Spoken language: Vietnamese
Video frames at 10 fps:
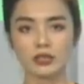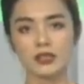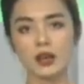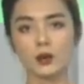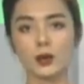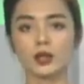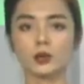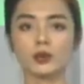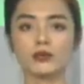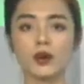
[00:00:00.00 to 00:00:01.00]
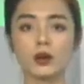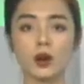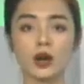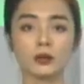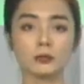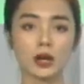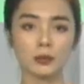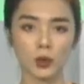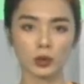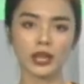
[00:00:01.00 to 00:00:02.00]
Riêng huyện Tuy Phước có gần
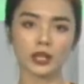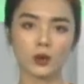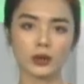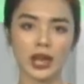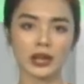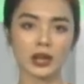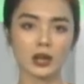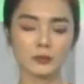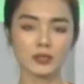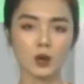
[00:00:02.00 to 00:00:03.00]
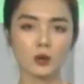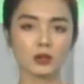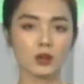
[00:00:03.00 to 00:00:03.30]
11.000 ngôi nhà đang ngập sâu